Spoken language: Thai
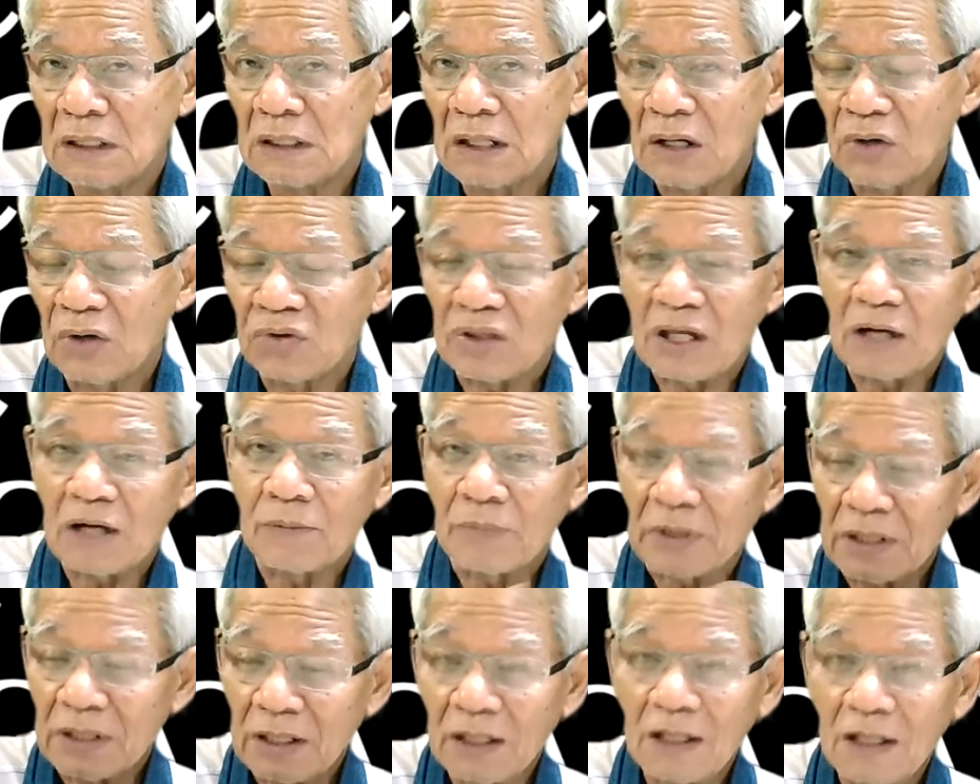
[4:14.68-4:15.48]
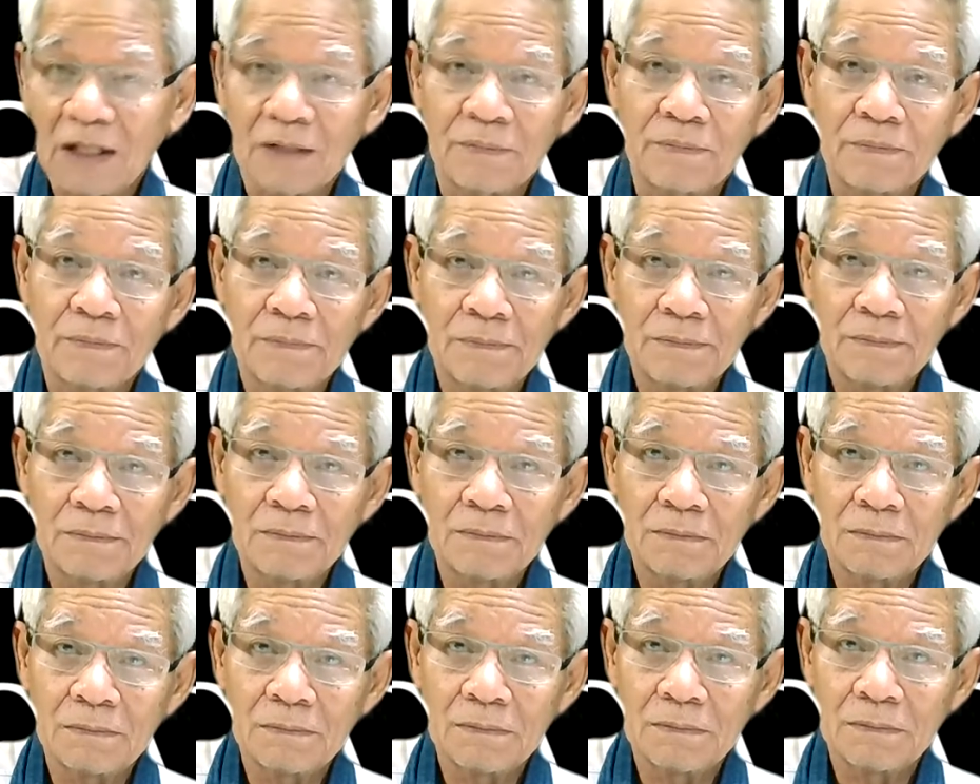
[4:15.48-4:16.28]
เขาตั้งประเทศ
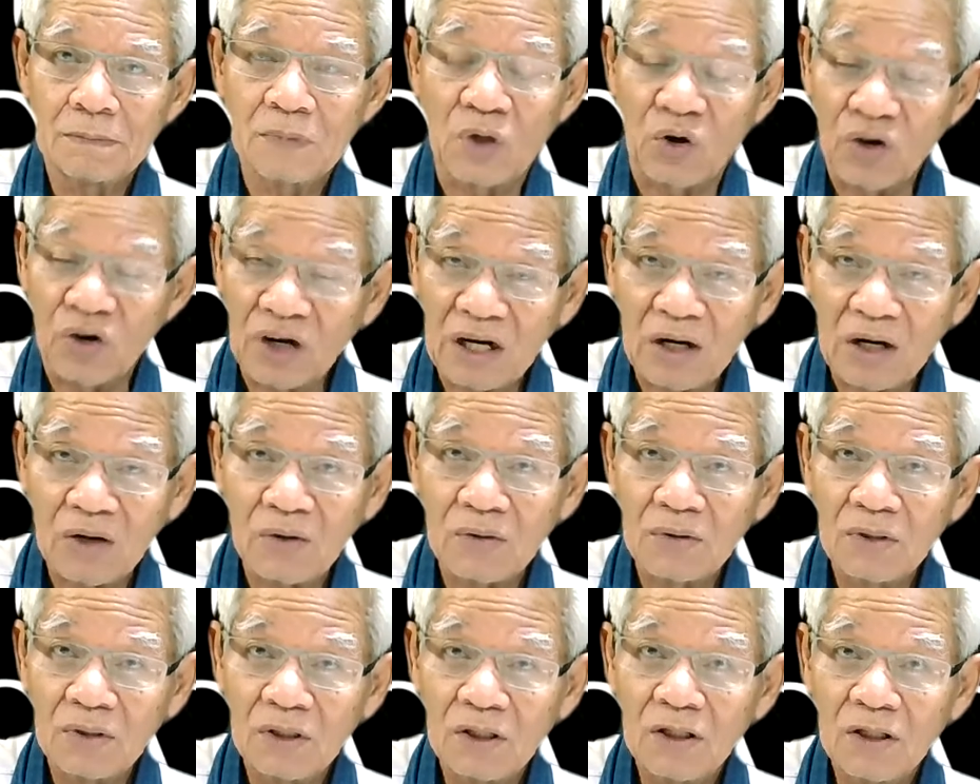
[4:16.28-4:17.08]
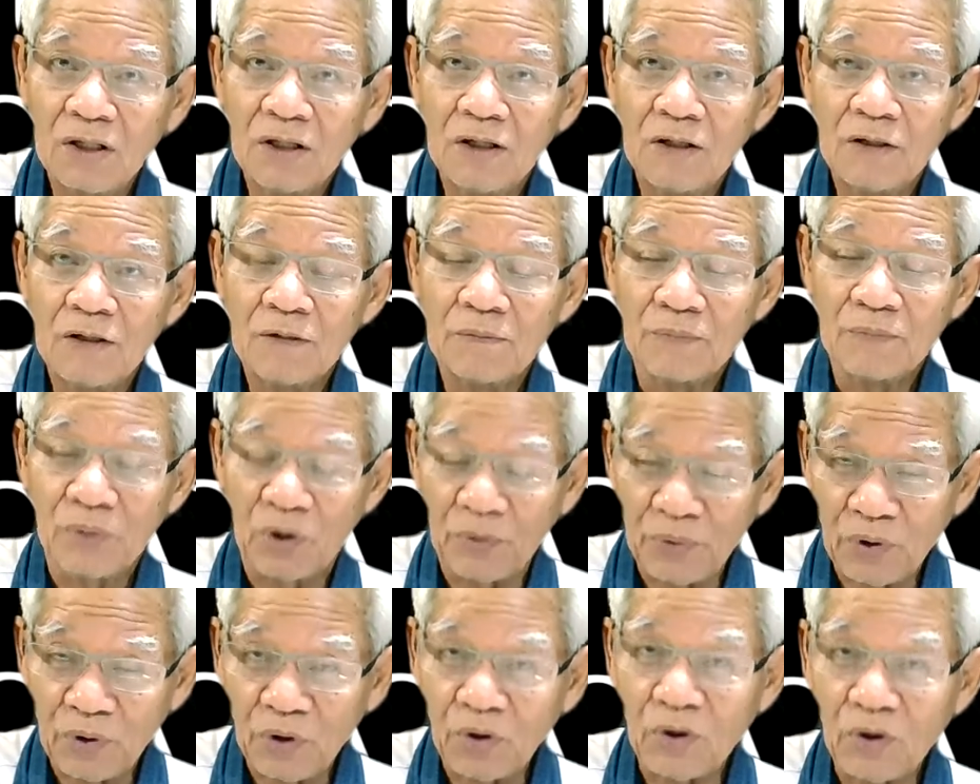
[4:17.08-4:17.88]
ของเขา
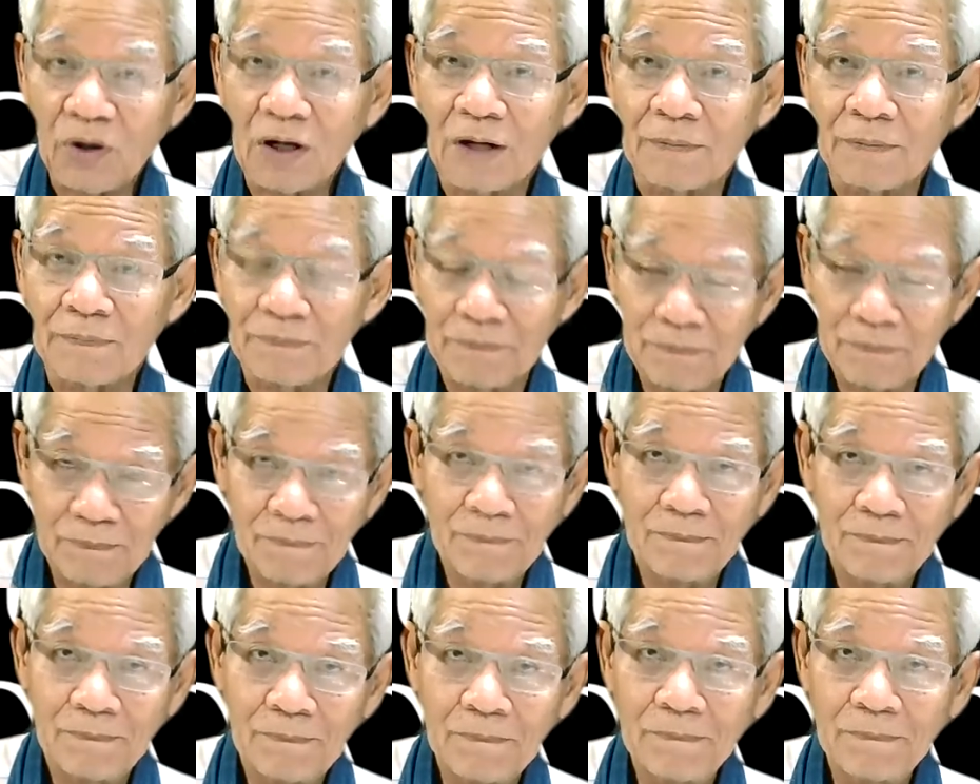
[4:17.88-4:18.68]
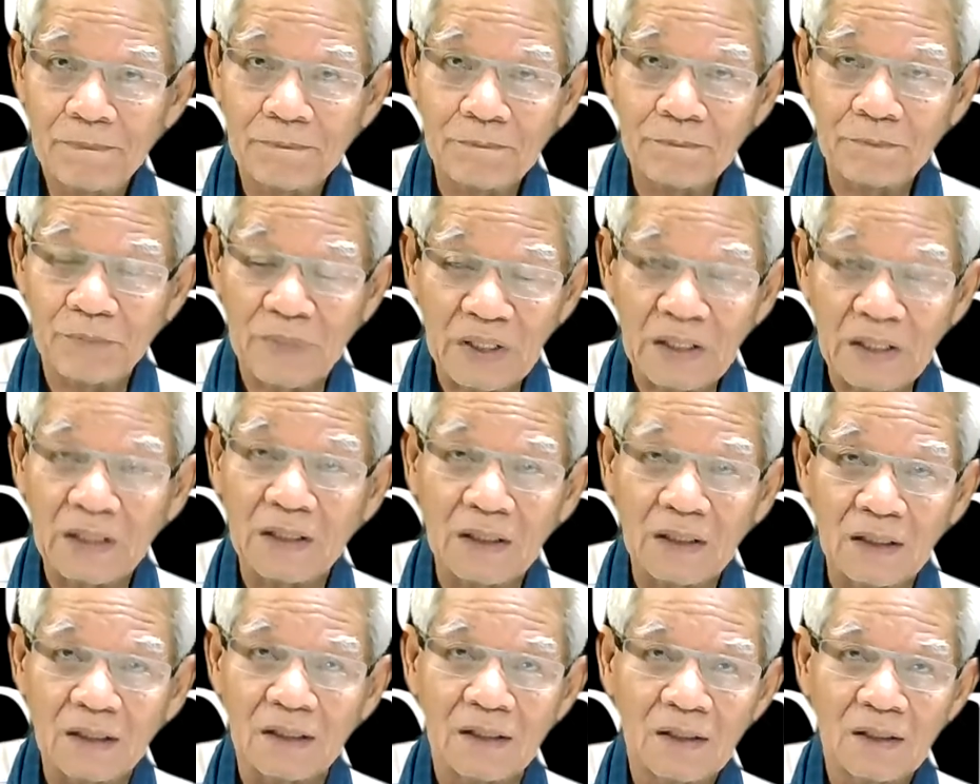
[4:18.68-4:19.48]
พอ ๆ กับมี
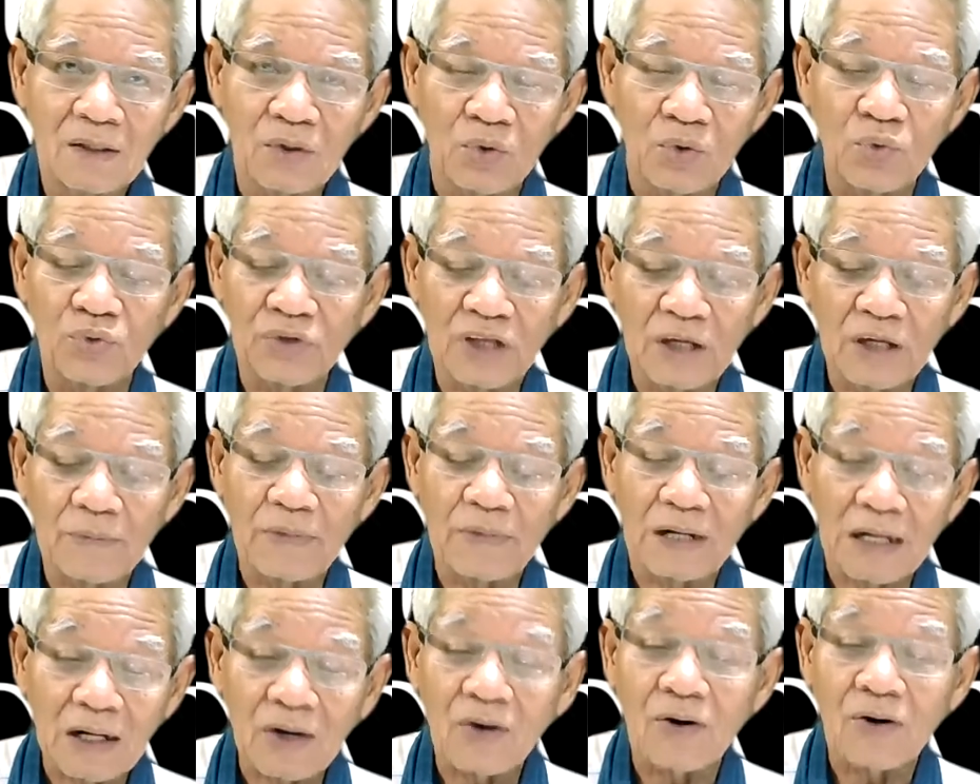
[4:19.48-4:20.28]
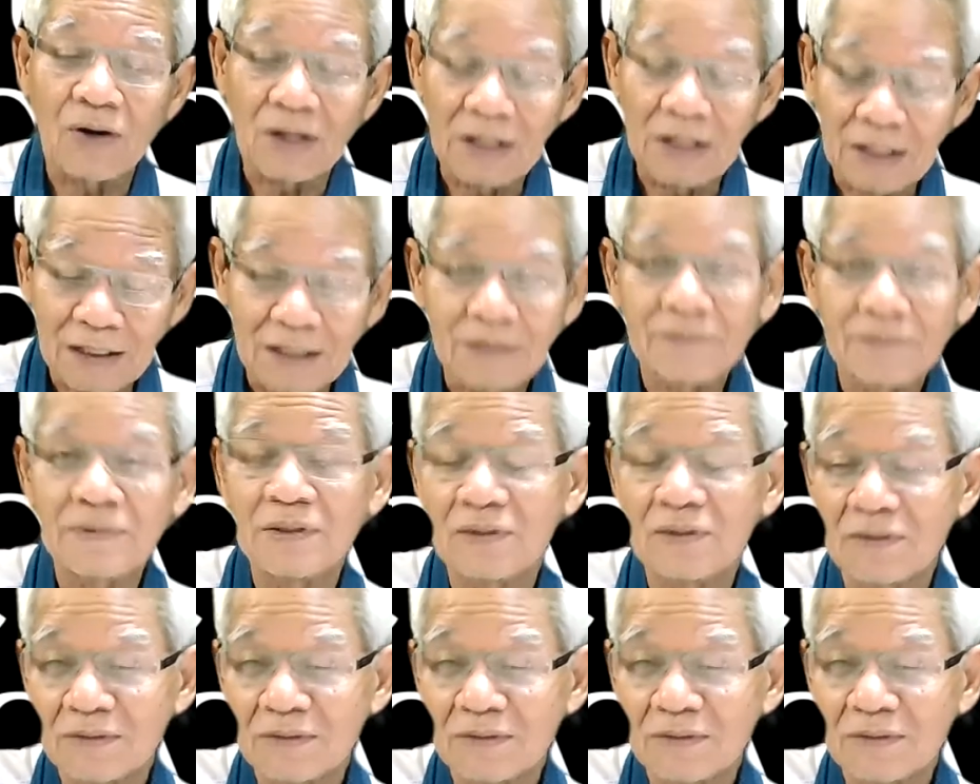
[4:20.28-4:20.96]
กรุงเทพมหานครนะครับ